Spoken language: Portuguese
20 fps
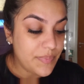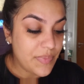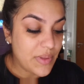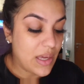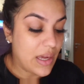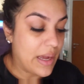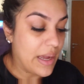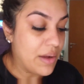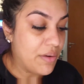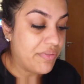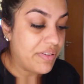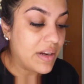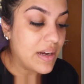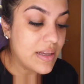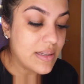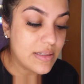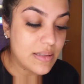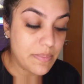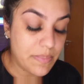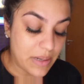Aí eu falei
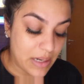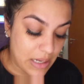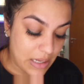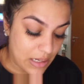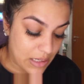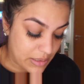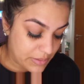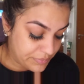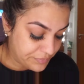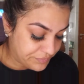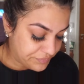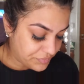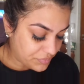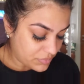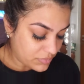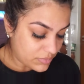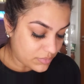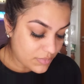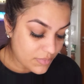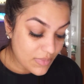assim pra ela,
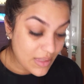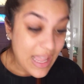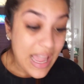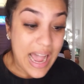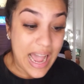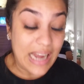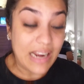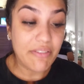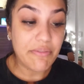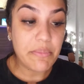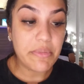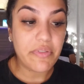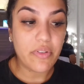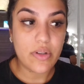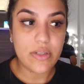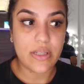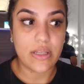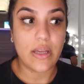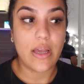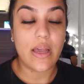Aí ela me falou
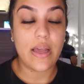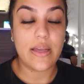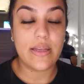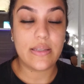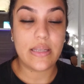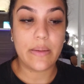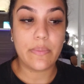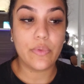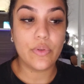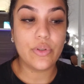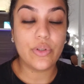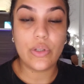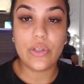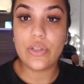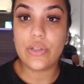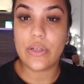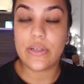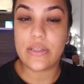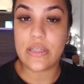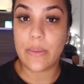assim, isso é muito,
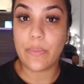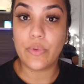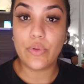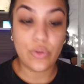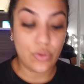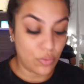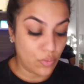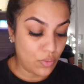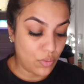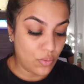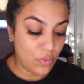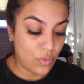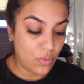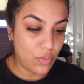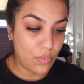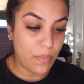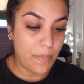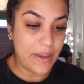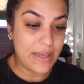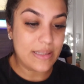isso é muito
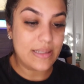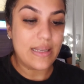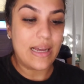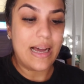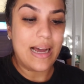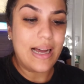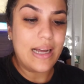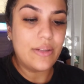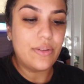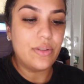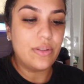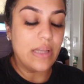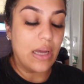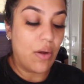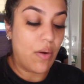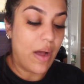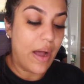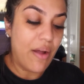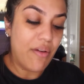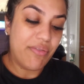pesado e
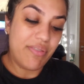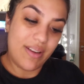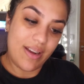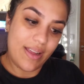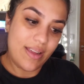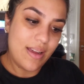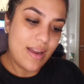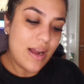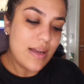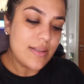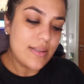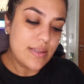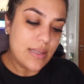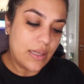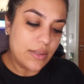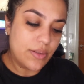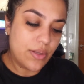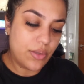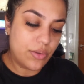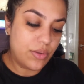tal. Aí eu falei,
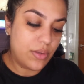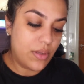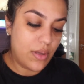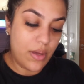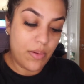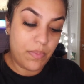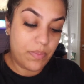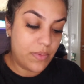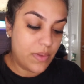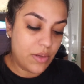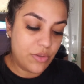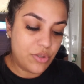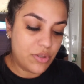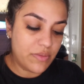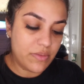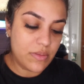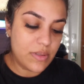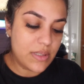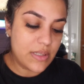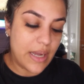engraçado, que eu, eu, tive
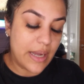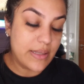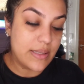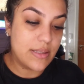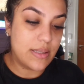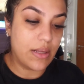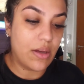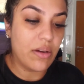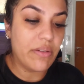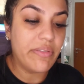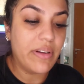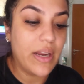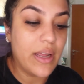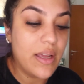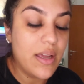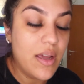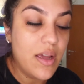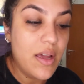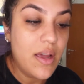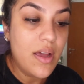um insight assim, na hora, eu falei,
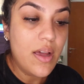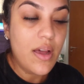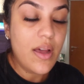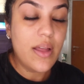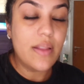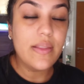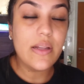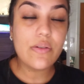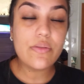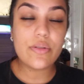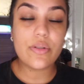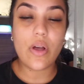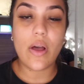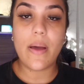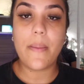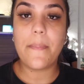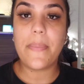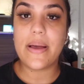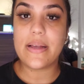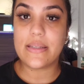não só é
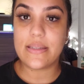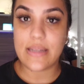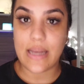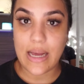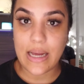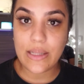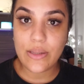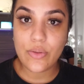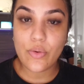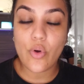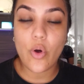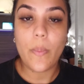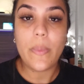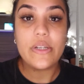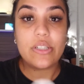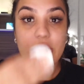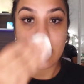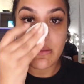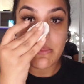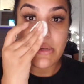pesado, como é
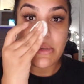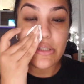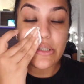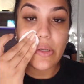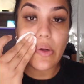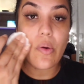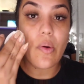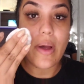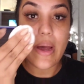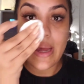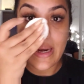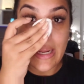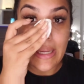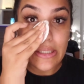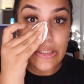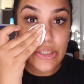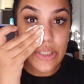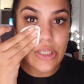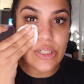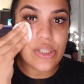extremamente
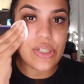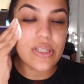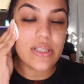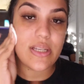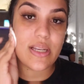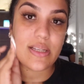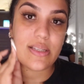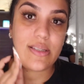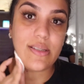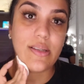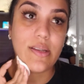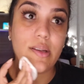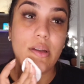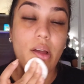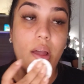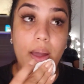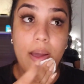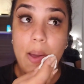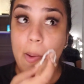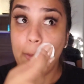incoerente a gente ser assim.
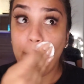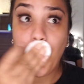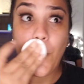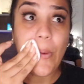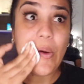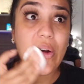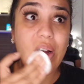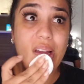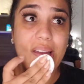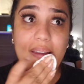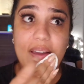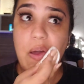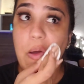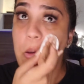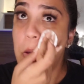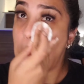Por quê?